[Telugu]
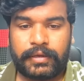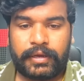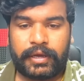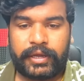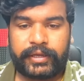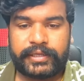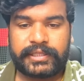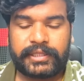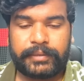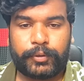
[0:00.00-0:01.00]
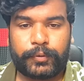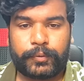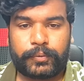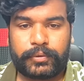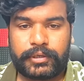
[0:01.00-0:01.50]
హాయ్ గైస్ అయితే ఇప్పుడు
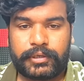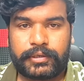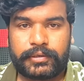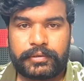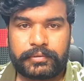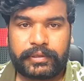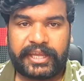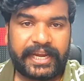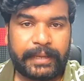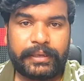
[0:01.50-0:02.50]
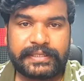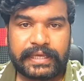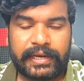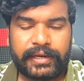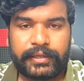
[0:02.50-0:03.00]
ఏడబ్ల్యూ
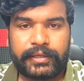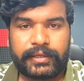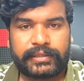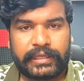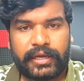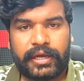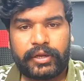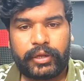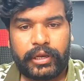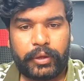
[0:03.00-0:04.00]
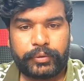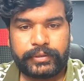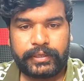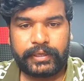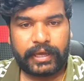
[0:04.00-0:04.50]
శాలరీ e e తెలంగాణలో ఎలా
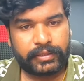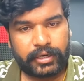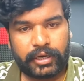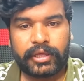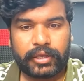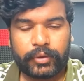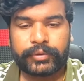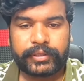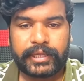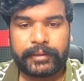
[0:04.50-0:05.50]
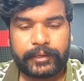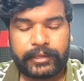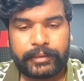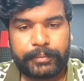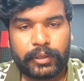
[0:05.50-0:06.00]
ఉంది ఆంధ్రాలో ఎలా ఉంది ఏ
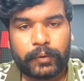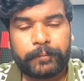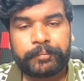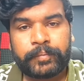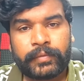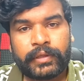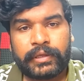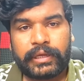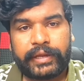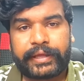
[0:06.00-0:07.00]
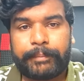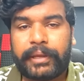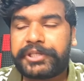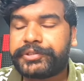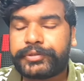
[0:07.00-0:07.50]
ఏపీలో అని
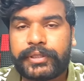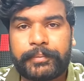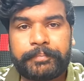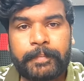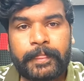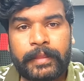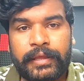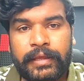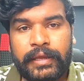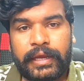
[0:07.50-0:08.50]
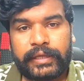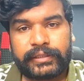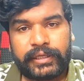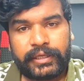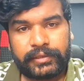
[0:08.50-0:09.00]
కంపారిజన్ చూద్దాం
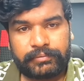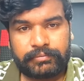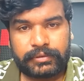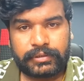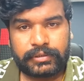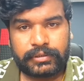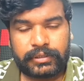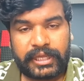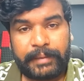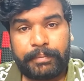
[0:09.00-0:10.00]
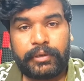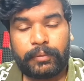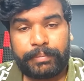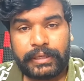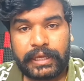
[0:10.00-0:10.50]
అయితే ఏపీలో
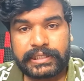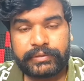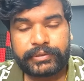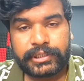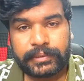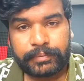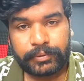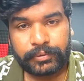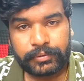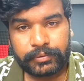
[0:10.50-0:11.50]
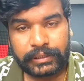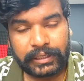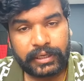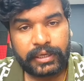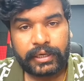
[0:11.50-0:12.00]
పిఆర్సీ వచ్చినప్పుడు
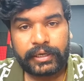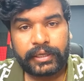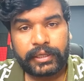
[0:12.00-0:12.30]
తెలంగాణ కంటే